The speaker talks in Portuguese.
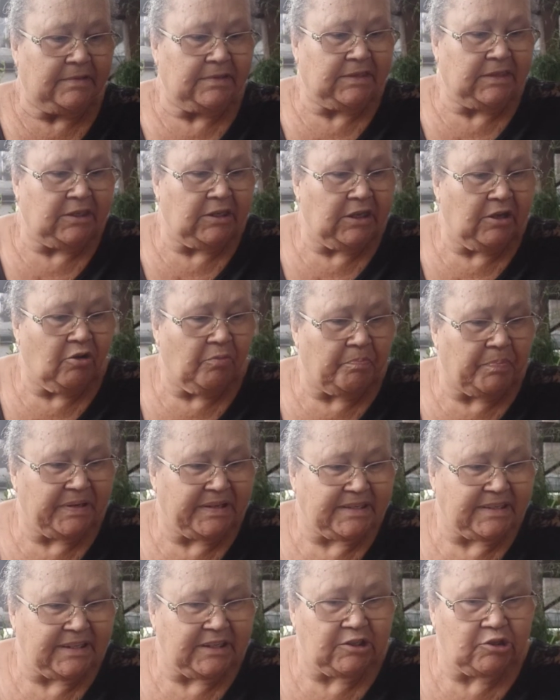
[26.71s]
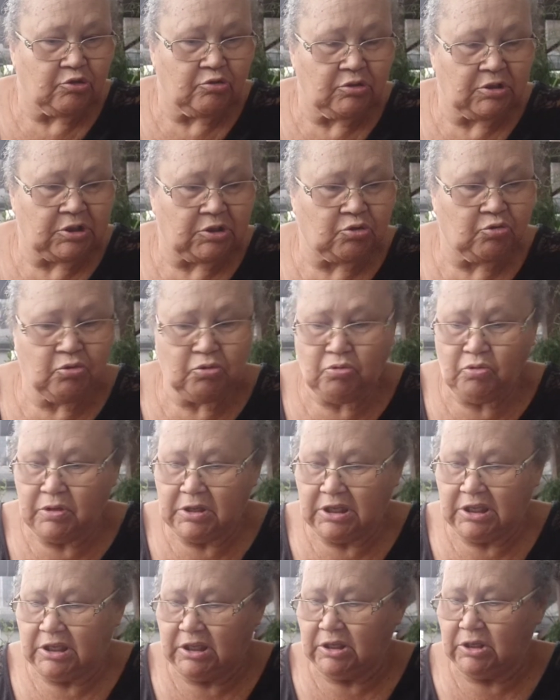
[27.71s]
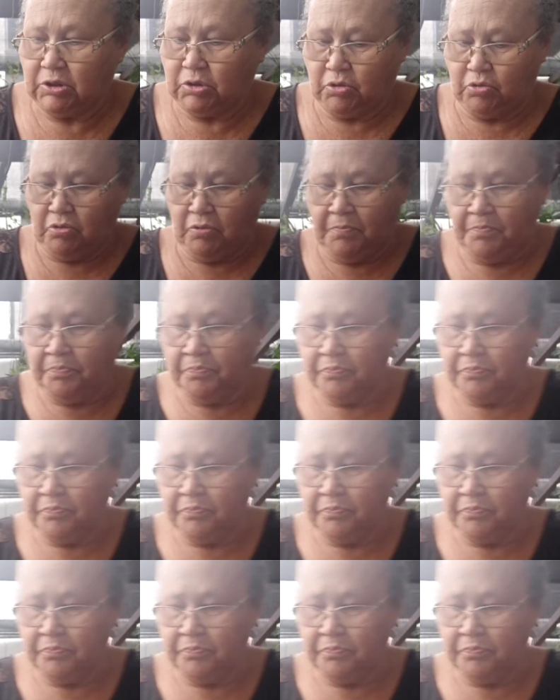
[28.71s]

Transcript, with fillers: Que eu preciso de tudo isso